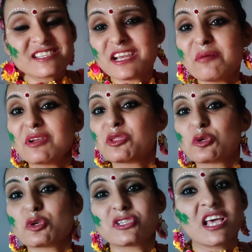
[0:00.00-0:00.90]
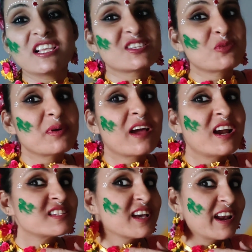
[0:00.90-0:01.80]
आज ना हमने 240 रुपए
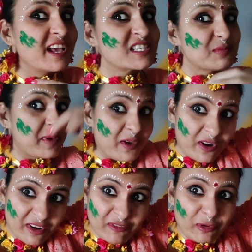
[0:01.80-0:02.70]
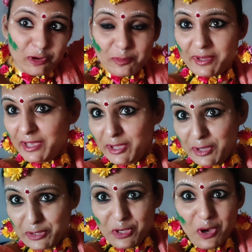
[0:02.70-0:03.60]
खर्च करे इस पे और इन फूलों पे
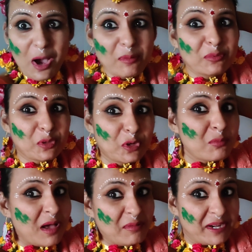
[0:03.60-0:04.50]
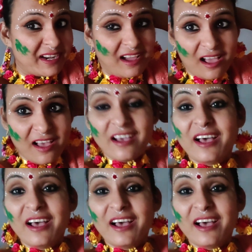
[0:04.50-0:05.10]
तो हम दोनों माँ बेटी का